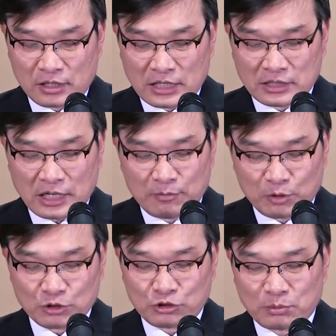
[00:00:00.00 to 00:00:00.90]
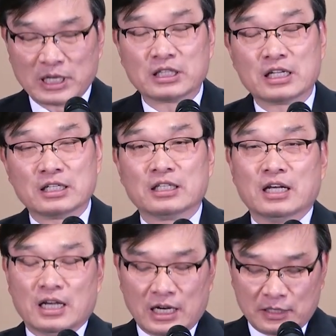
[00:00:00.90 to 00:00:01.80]
그런 삶도 수반되는
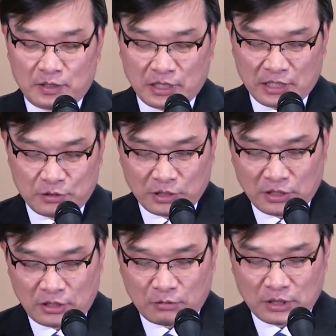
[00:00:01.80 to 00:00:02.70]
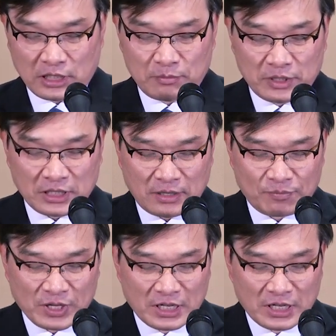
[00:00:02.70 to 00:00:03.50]
한 해가 되기를 원합니다.